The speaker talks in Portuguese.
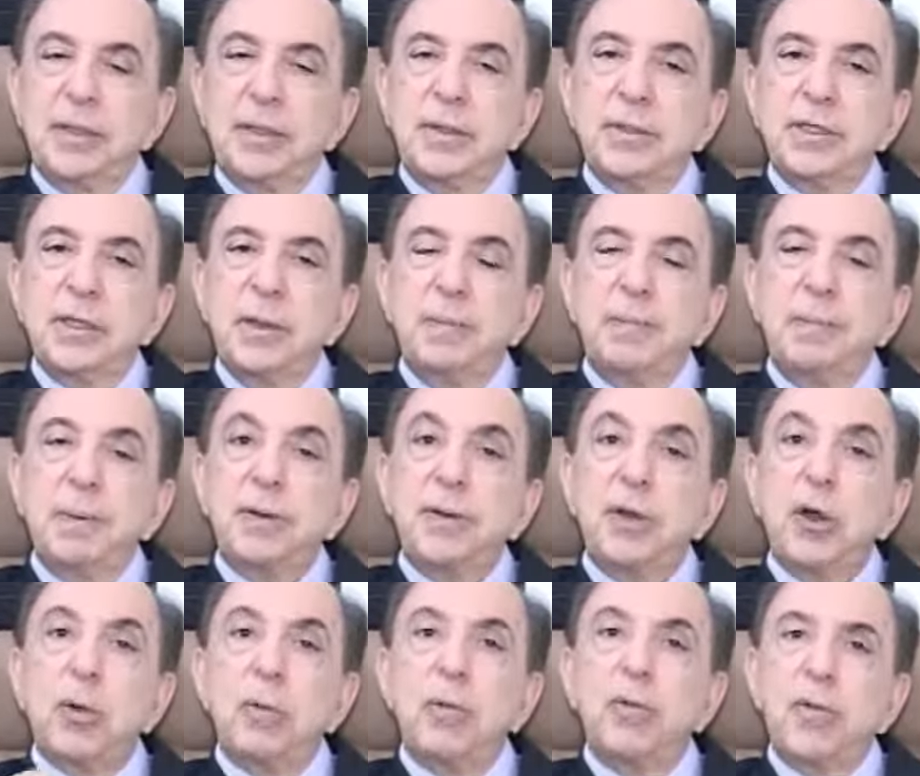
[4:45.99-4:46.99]
se você
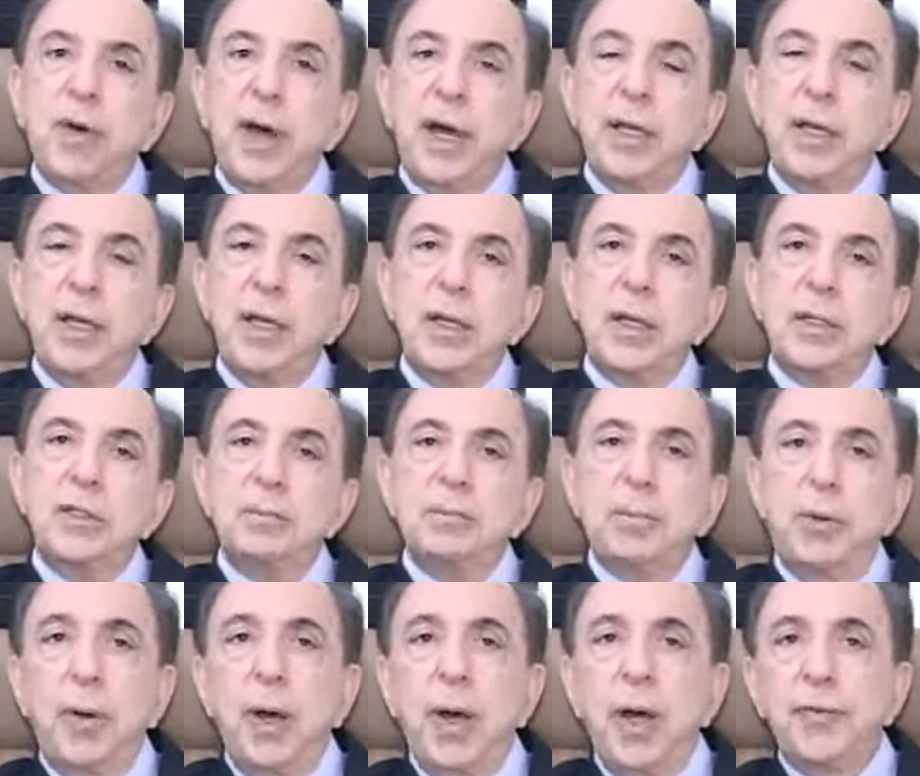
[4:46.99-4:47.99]
perguntar tá, tá como vai, ele é diz,
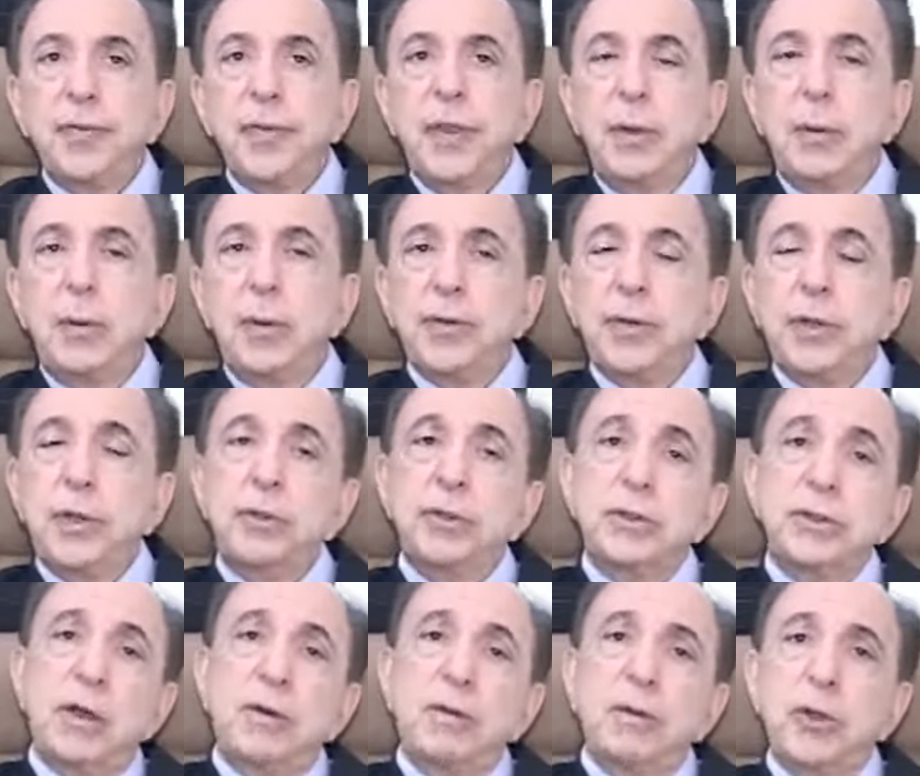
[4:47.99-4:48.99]
bom, até ontem eu
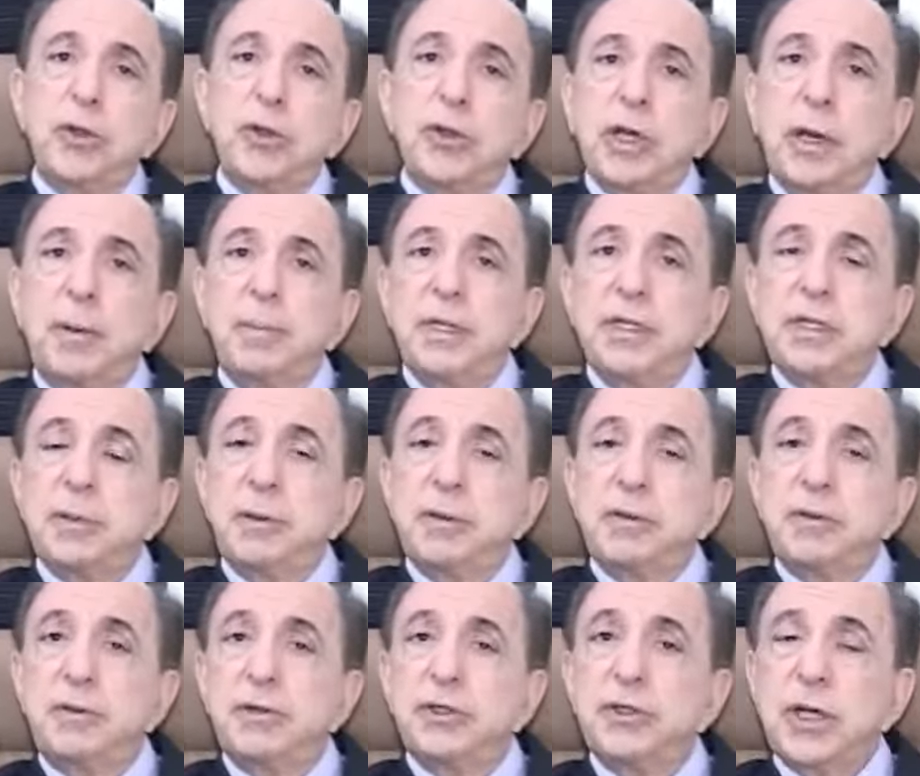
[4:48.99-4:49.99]
estava com dor de cabeça,
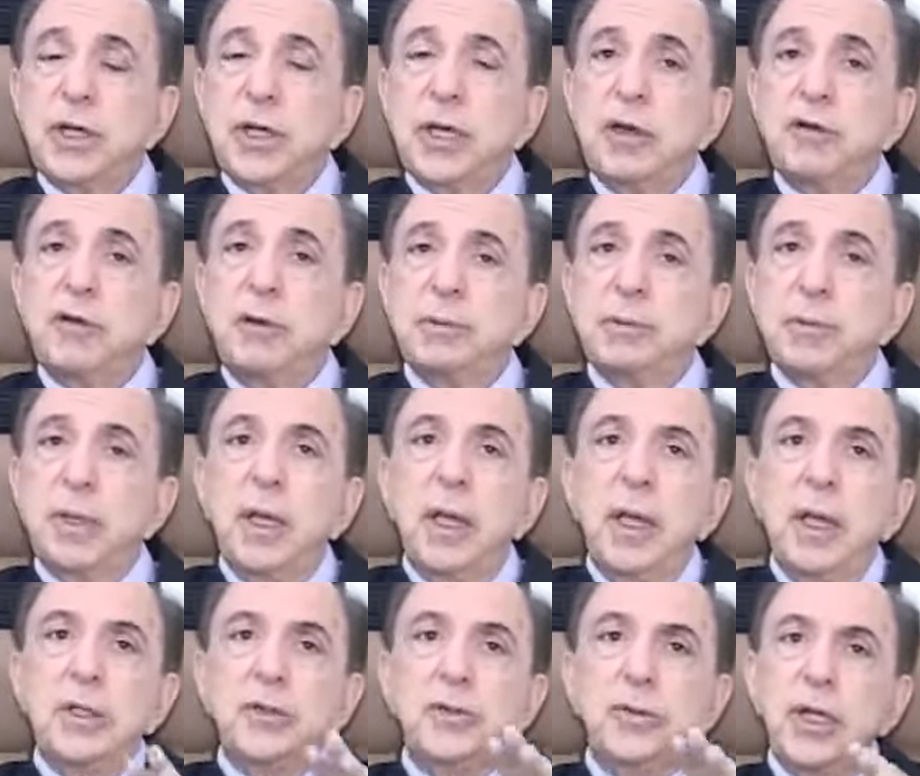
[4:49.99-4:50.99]
depois eu tive um enxaqueca,
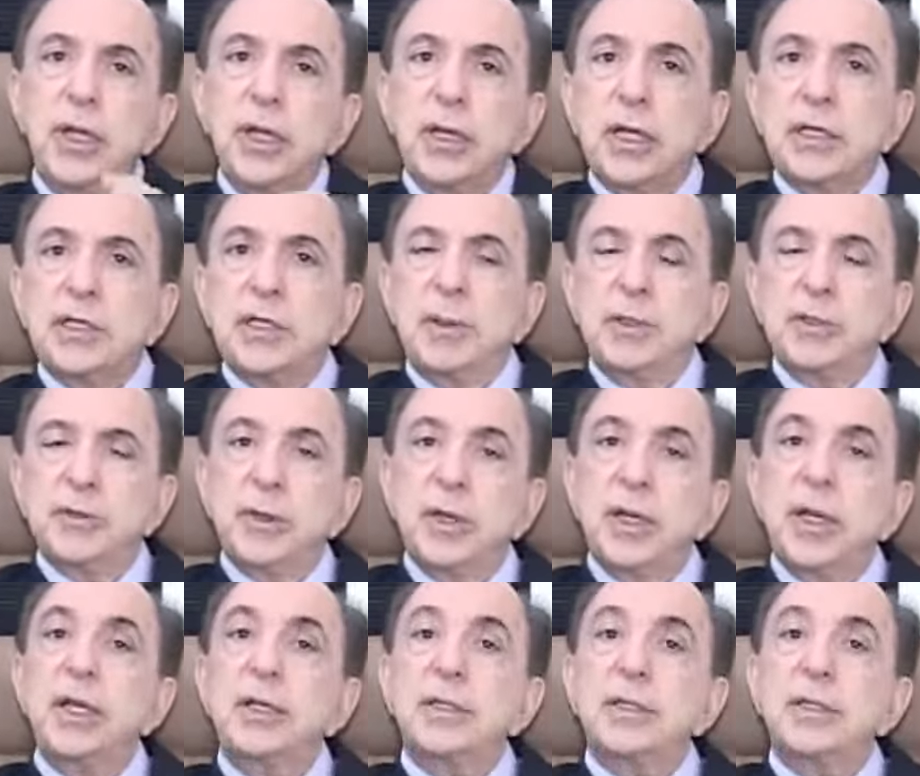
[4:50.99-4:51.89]
e não ele é quer saber isso, não né?